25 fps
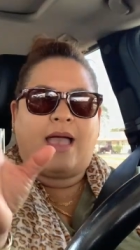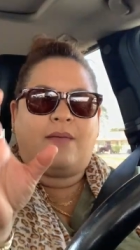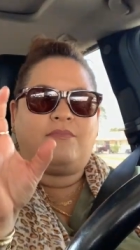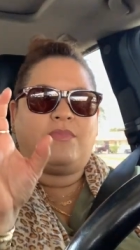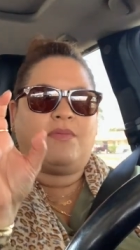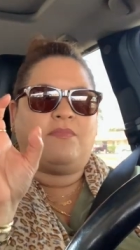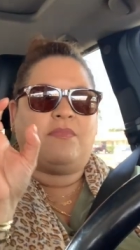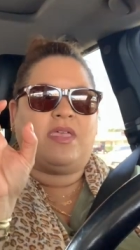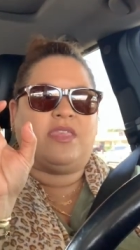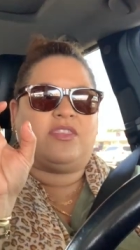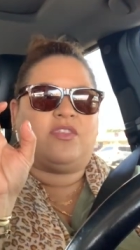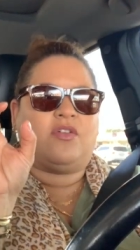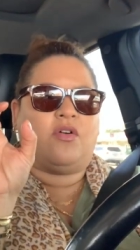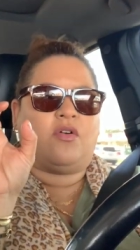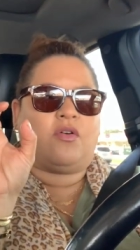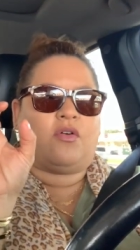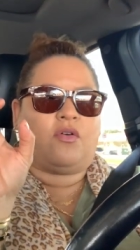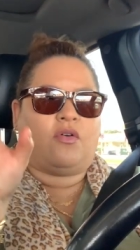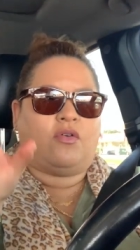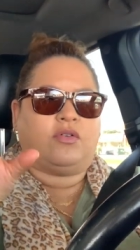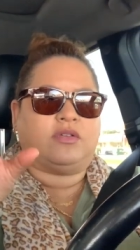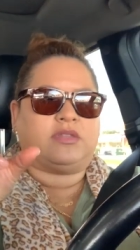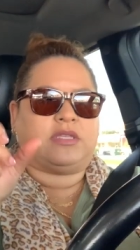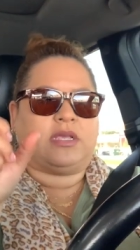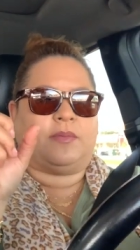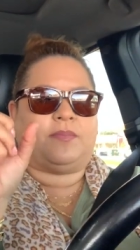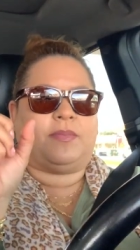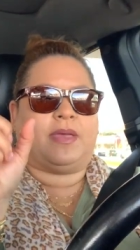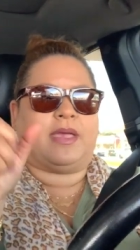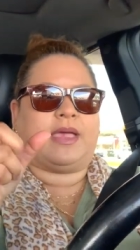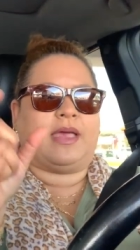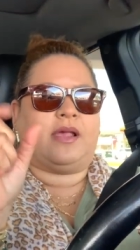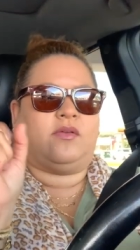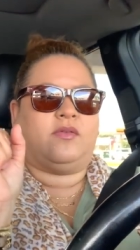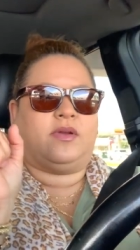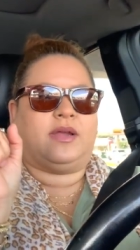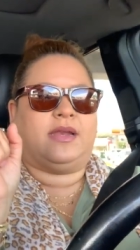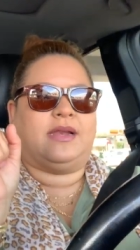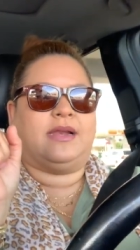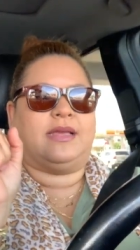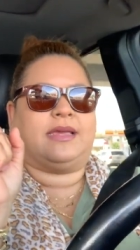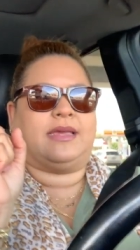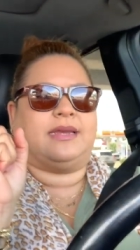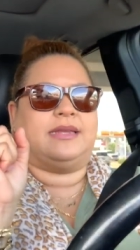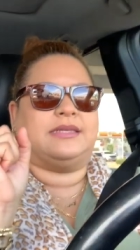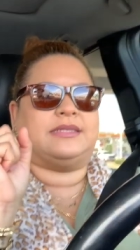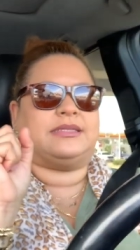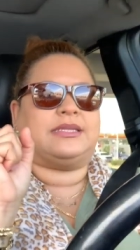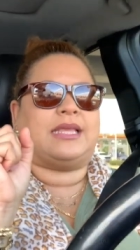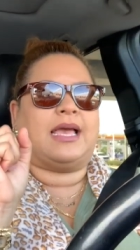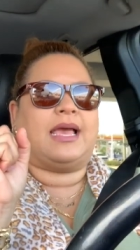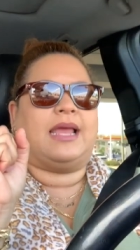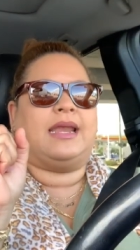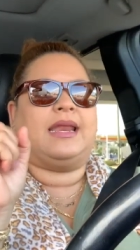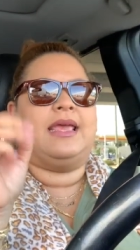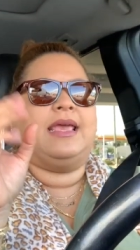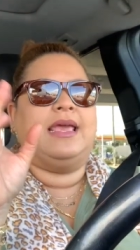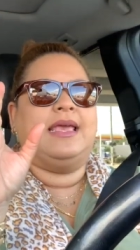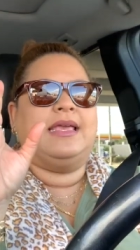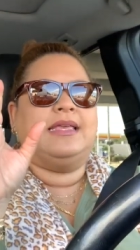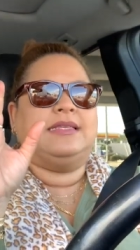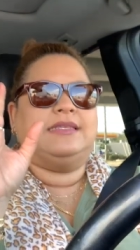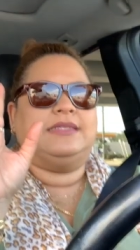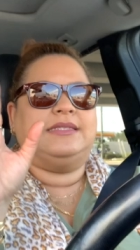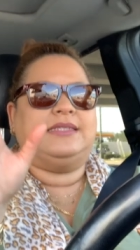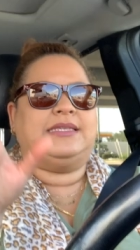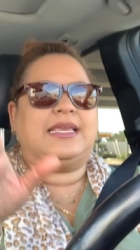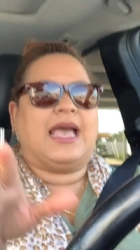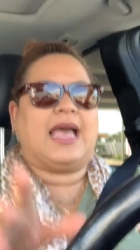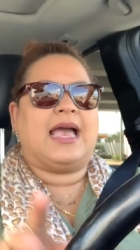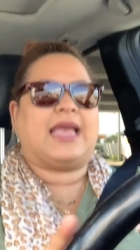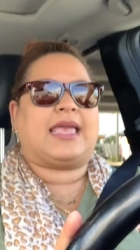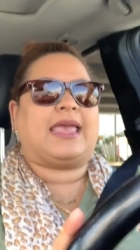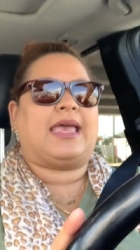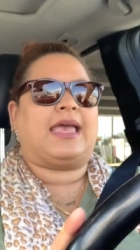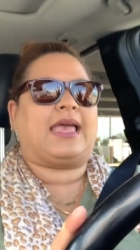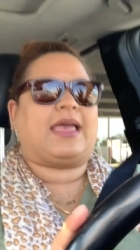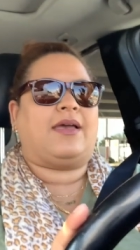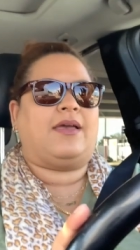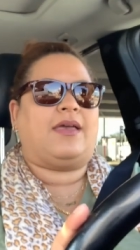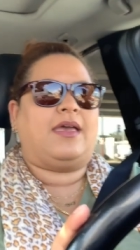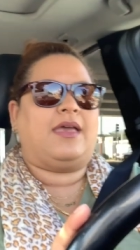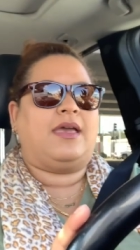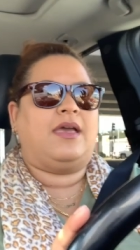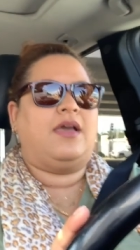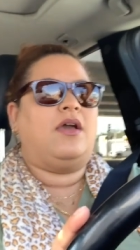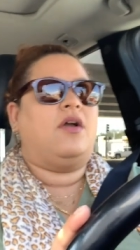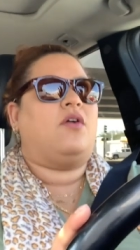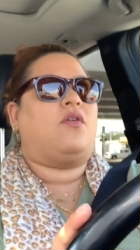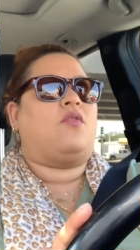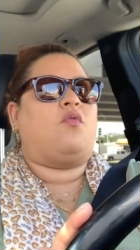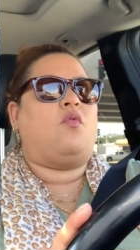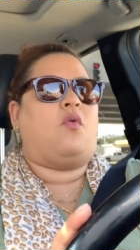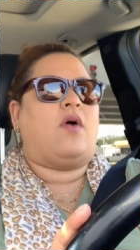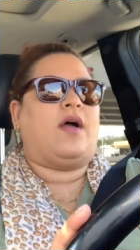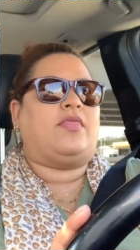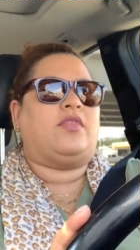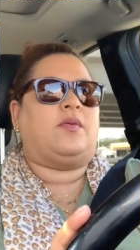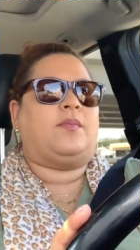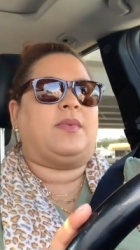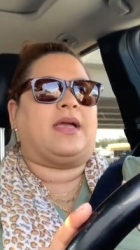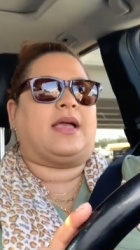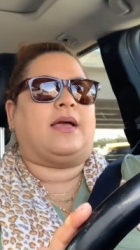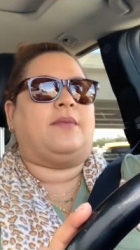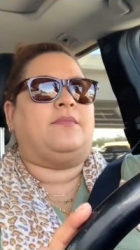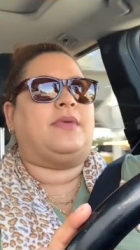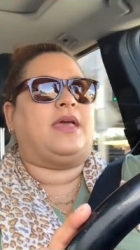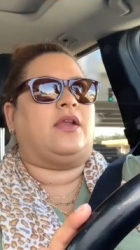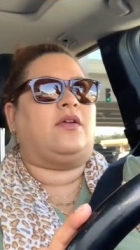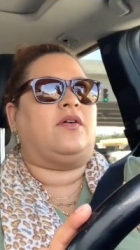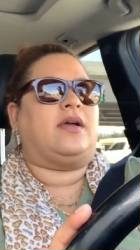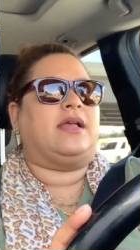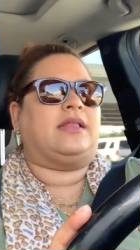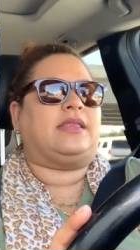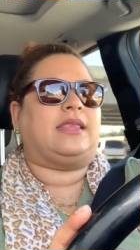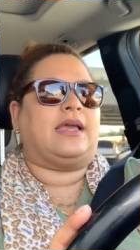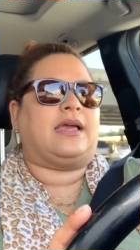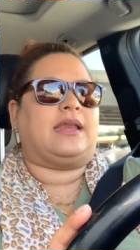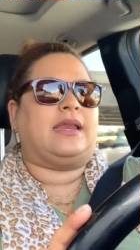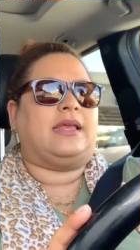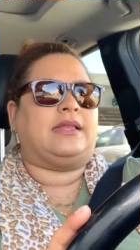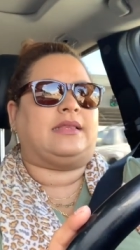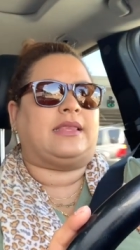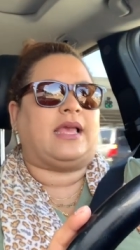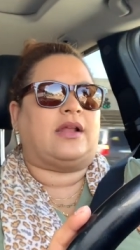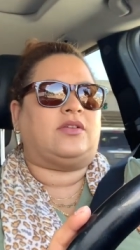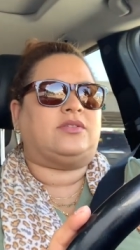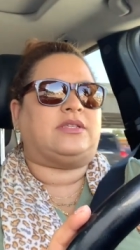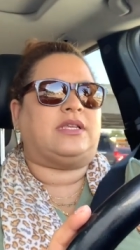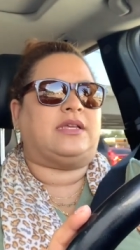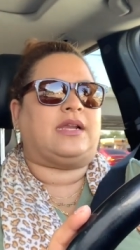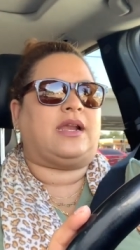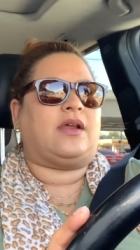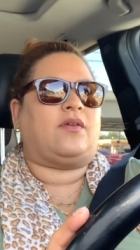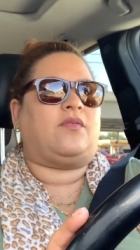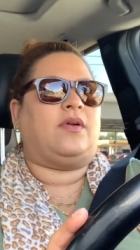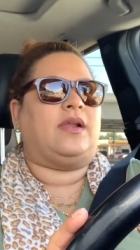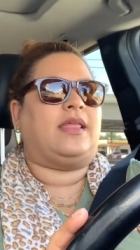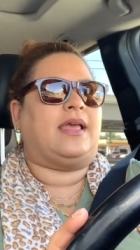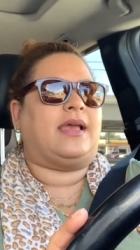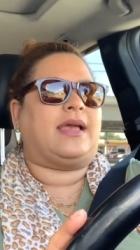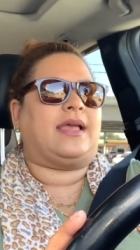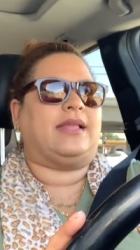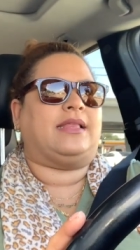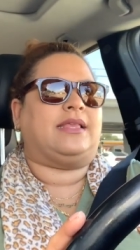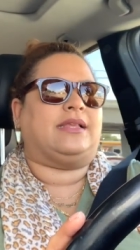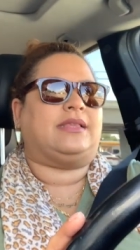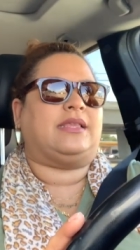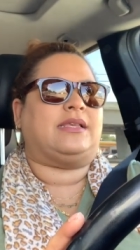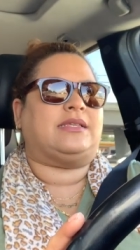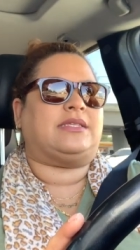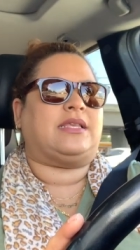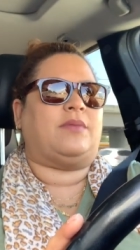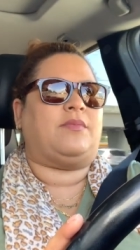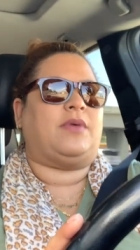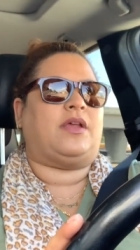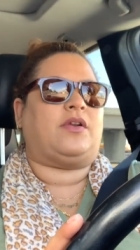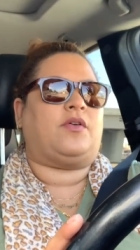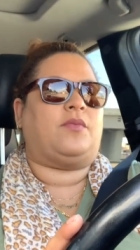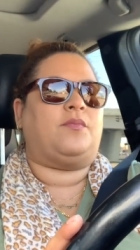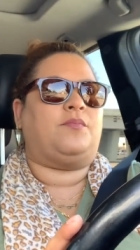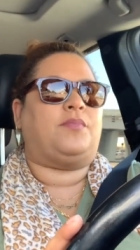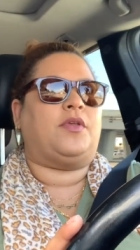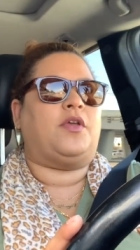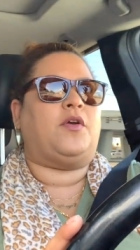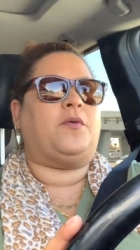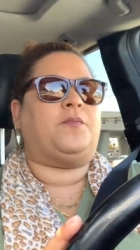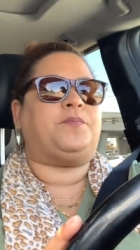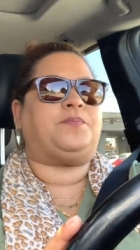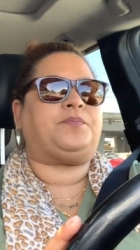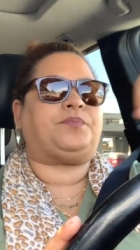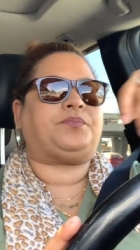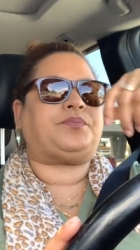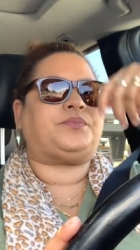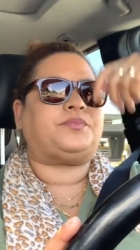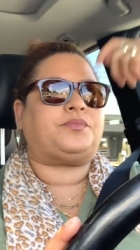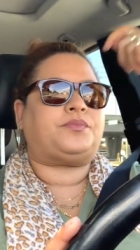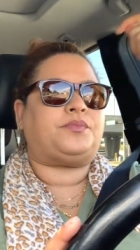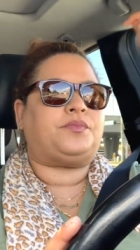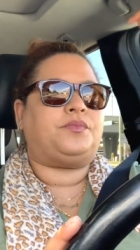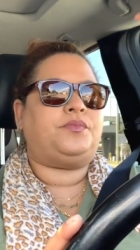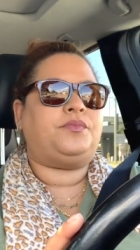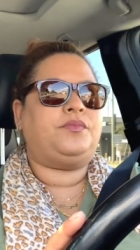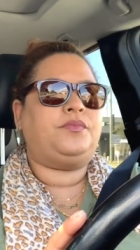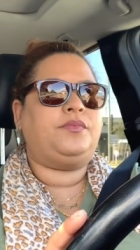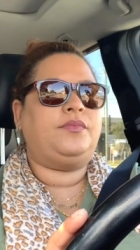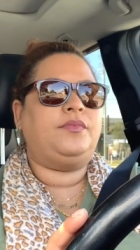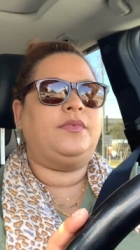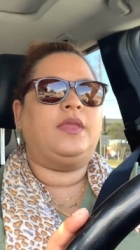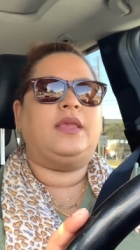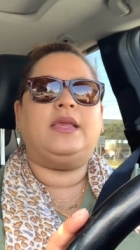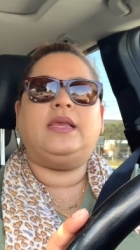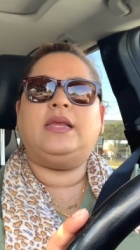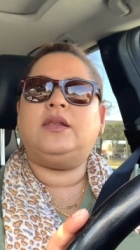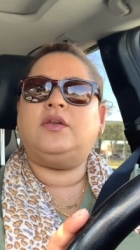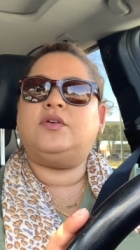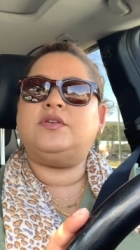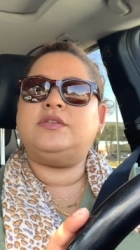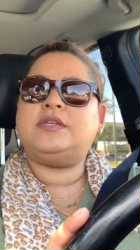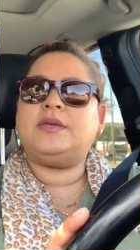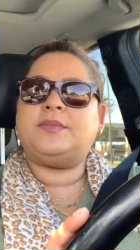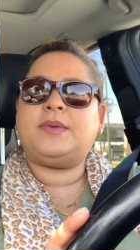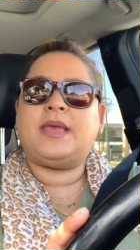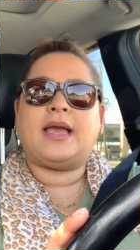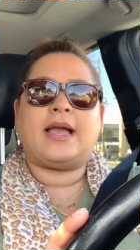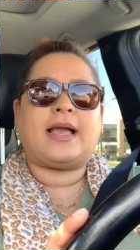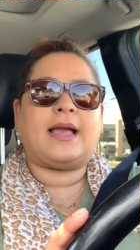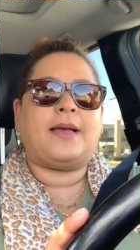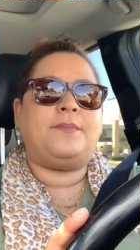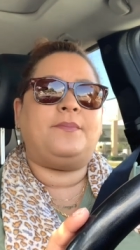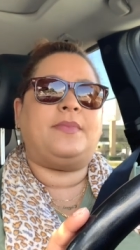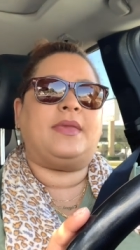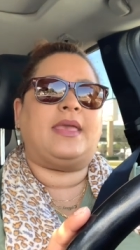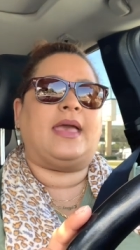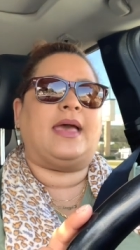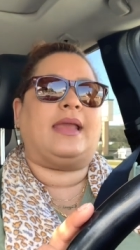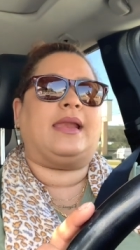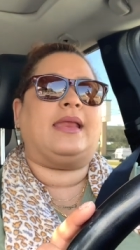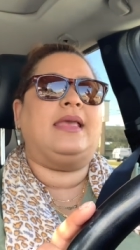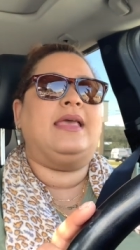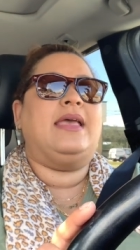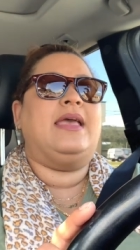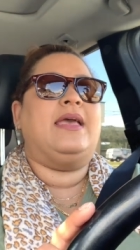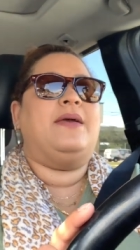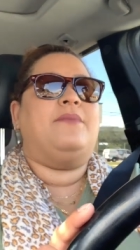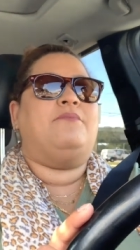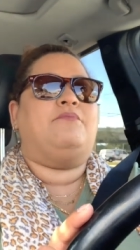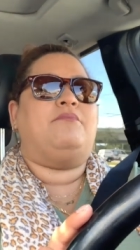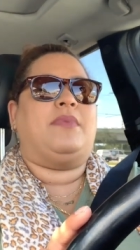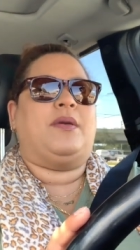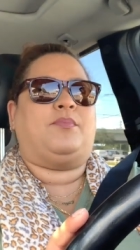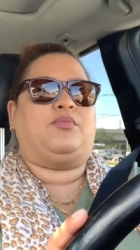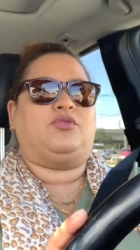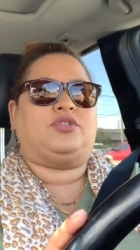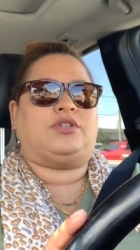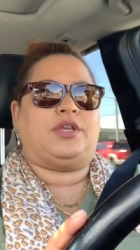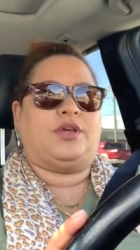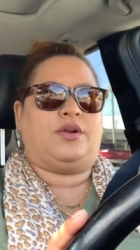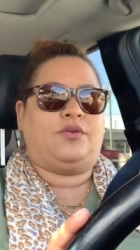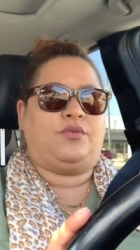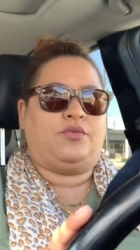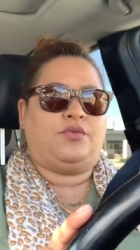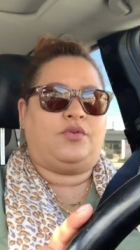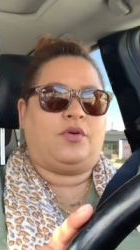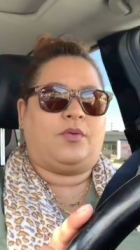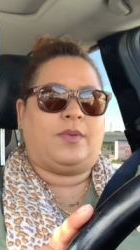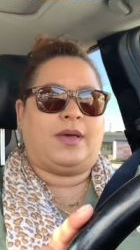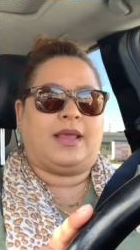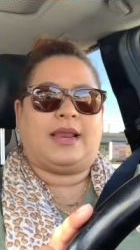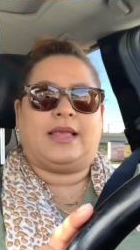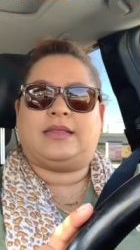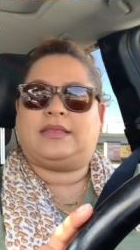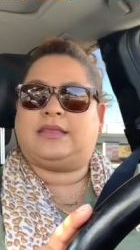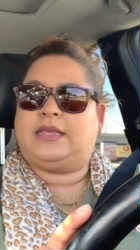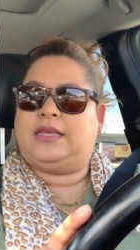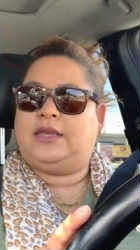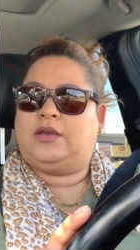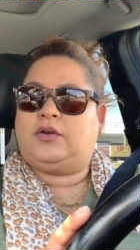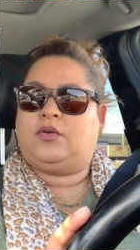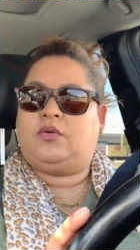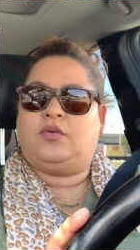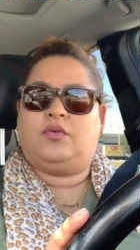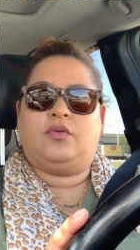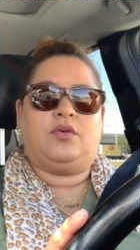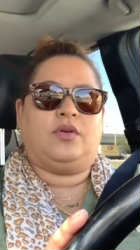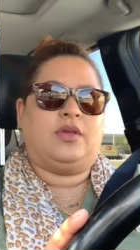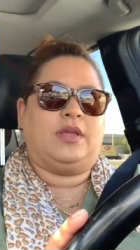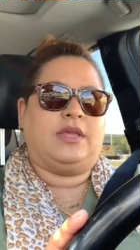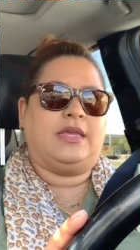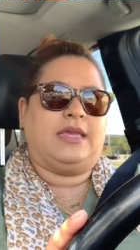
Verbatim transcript: A mí me dio cosa pegarlo en el cristal, ya que, que cuando me cambiaron este cristal, ustedes recuerdan que este, este se me rompió y lo llevé a cambiar, me pusieron uno baratico.